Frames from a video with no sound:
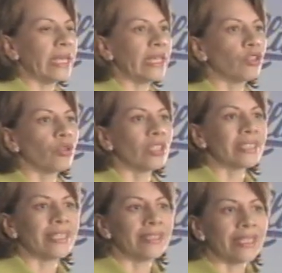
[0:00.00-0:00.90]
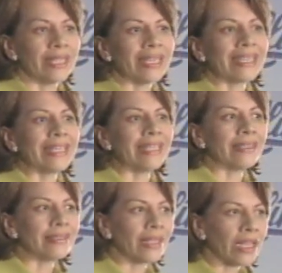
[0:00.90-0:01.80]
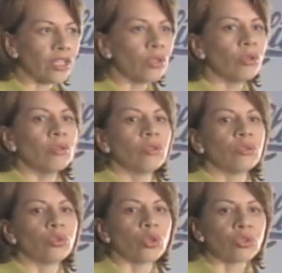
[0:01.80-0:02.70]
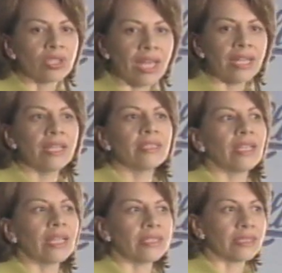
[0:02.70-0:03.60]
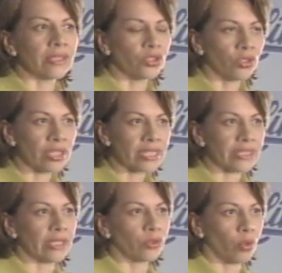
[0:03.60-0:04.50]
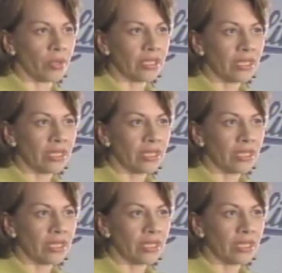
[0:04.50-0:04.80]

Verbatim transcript: en donde se tiene criterio total de las decisiones que se toman,